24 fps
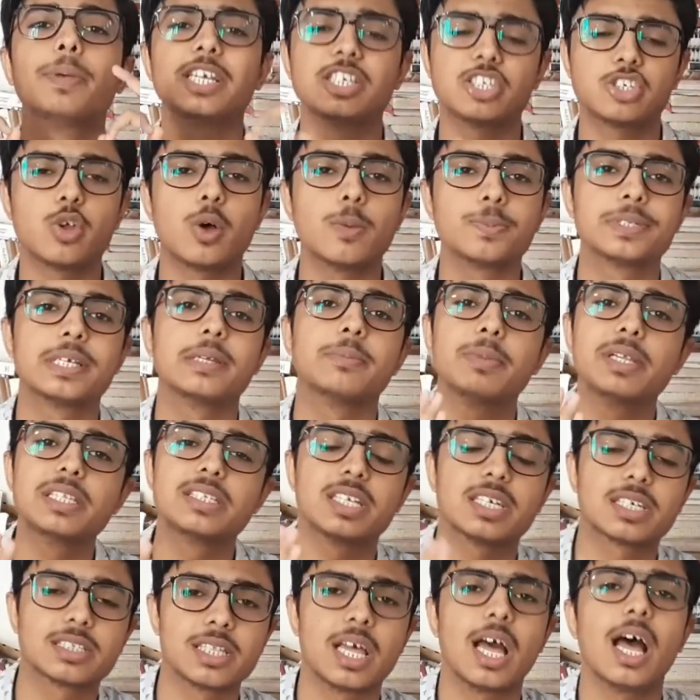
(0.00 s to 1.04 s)
बेस्ट ऑप्शन मिल
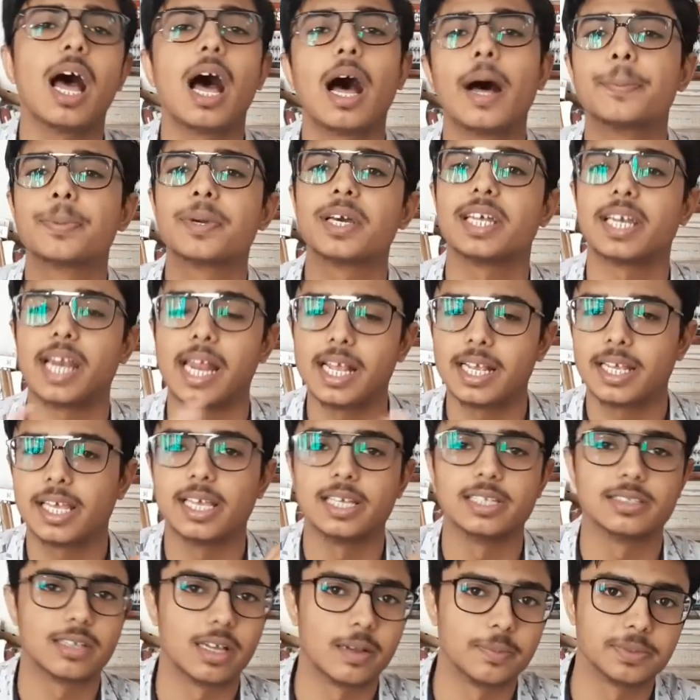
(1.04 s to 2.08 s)
सकता है आपके रैंक
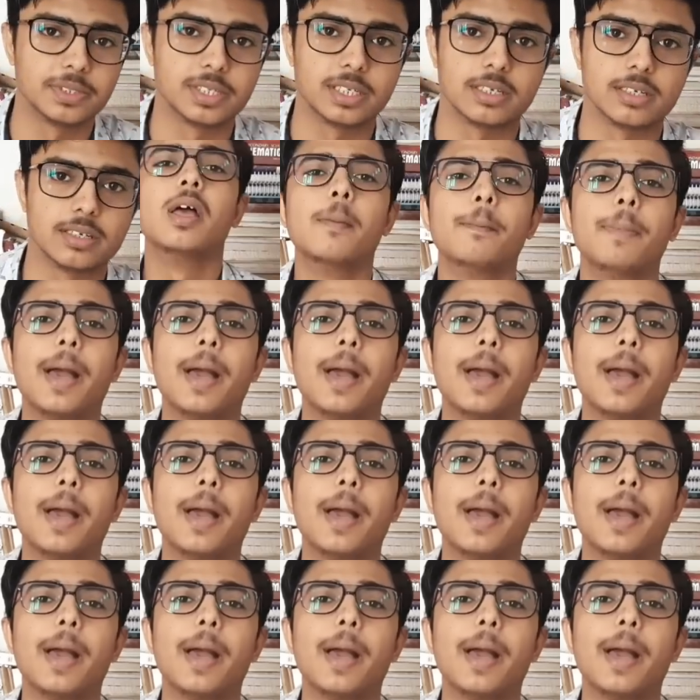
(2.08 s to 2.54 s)
के हिसाब से